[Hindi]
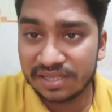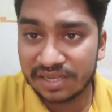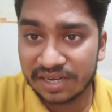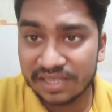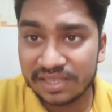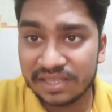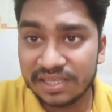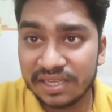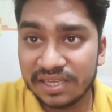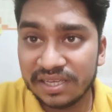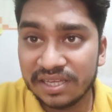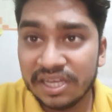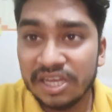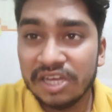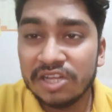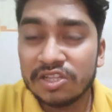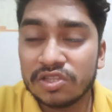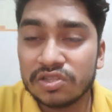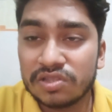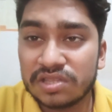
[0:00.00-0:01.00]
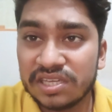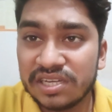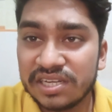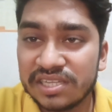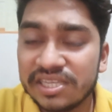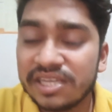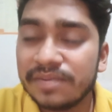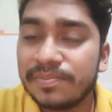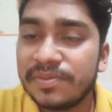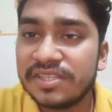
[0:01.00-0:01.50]
रहते हैं तो तीन
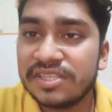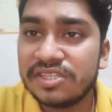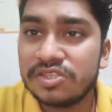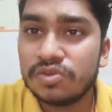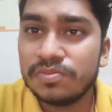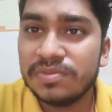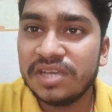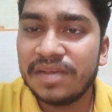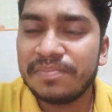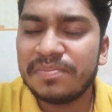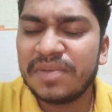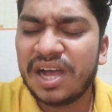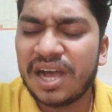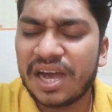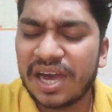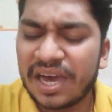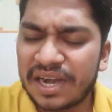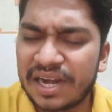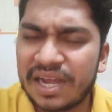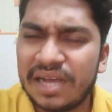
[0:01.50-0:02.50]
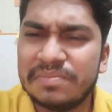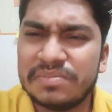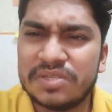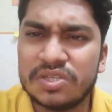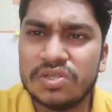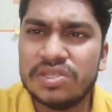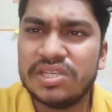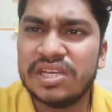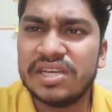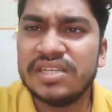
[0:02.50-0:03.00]
हज़ार पैंतीस सौ में आपका आराम
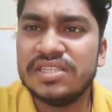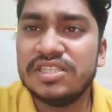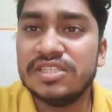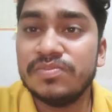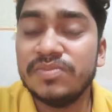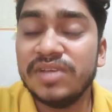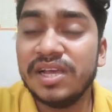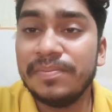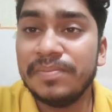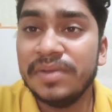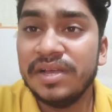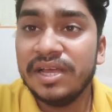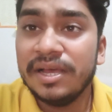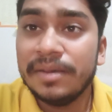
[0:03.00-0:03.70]
से हो जाएगा जिसमें आप